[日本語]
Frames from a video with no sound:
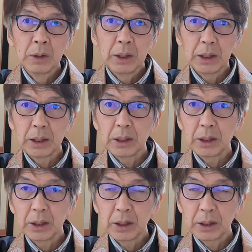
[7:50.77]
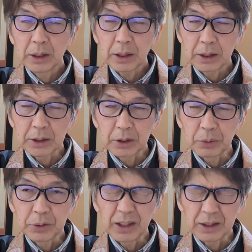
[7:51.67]
えー、カナダの
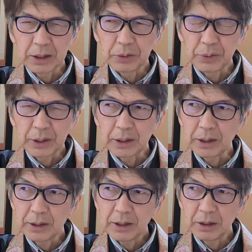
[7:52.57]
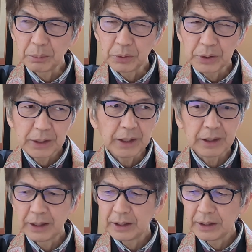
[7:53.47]
お寺ってどんなんかな思って、
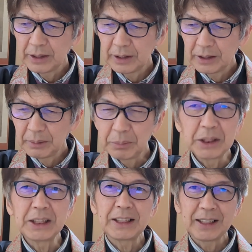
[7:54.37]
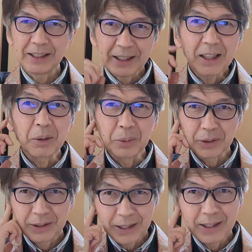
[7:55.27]
え見に行きたいな思っ
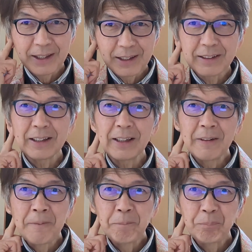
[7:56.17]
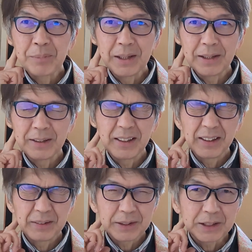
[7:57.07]
てで、
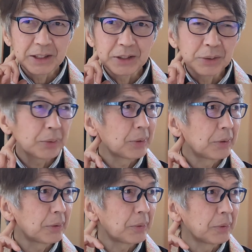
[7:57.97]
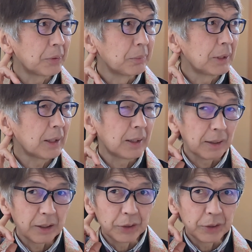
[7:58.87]
え私のところのこの村から